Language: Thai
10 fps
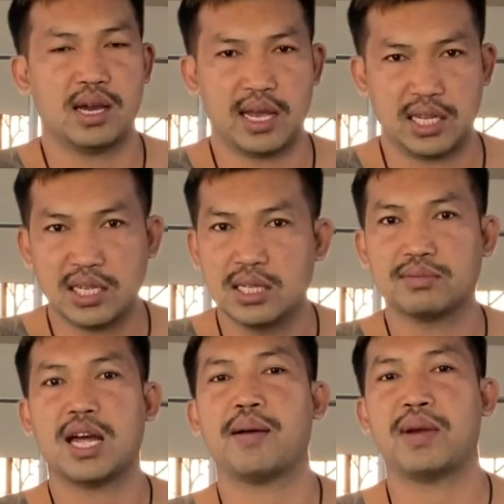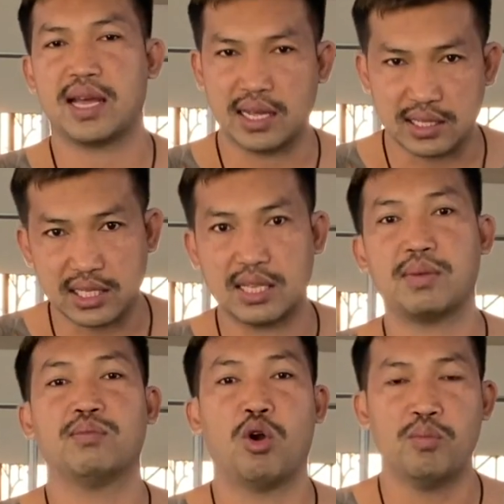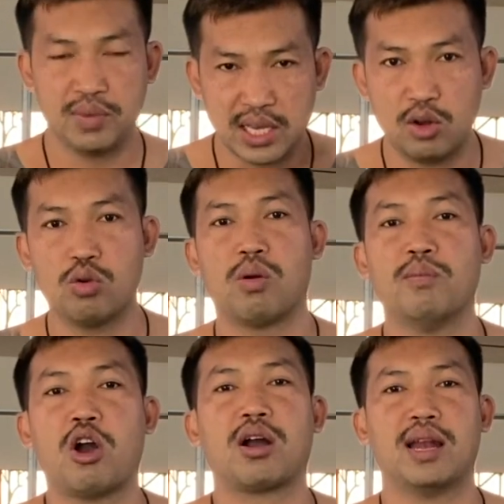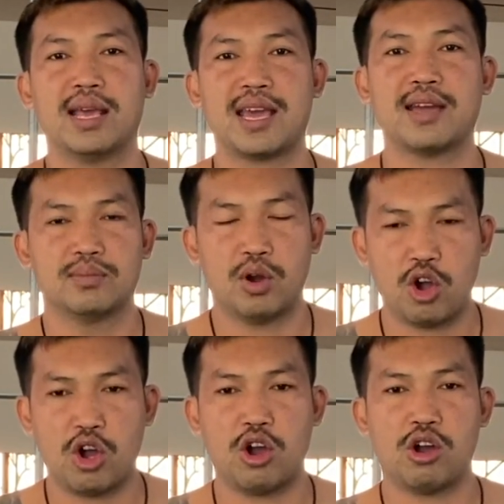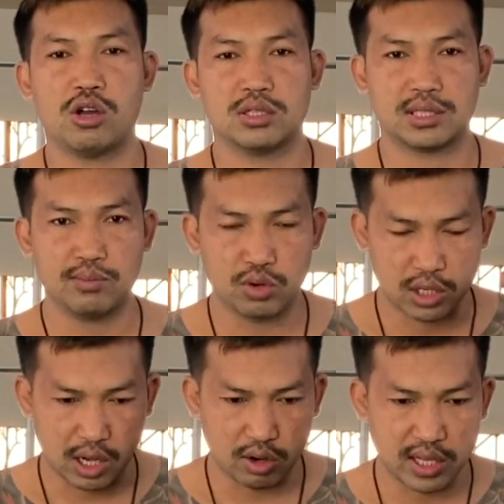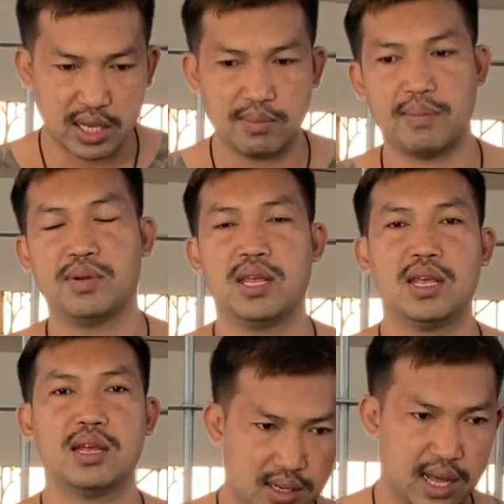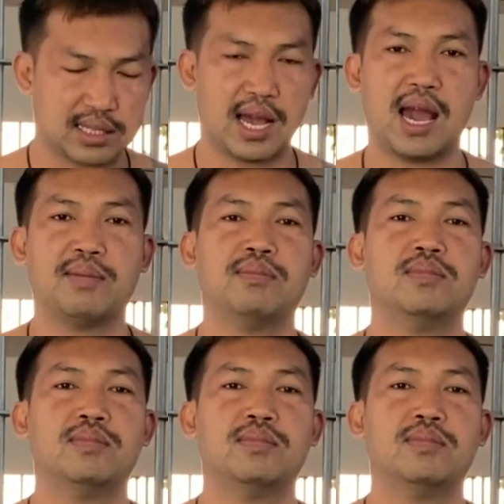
ไอ้ที่สืบทราบไปอ่ะจริงๆเป็นผมไม่ใช่ลูกผมหรอกอะไรเงี้ยพอตำรวจเขาได้ยินแบบนี้หลักฐาน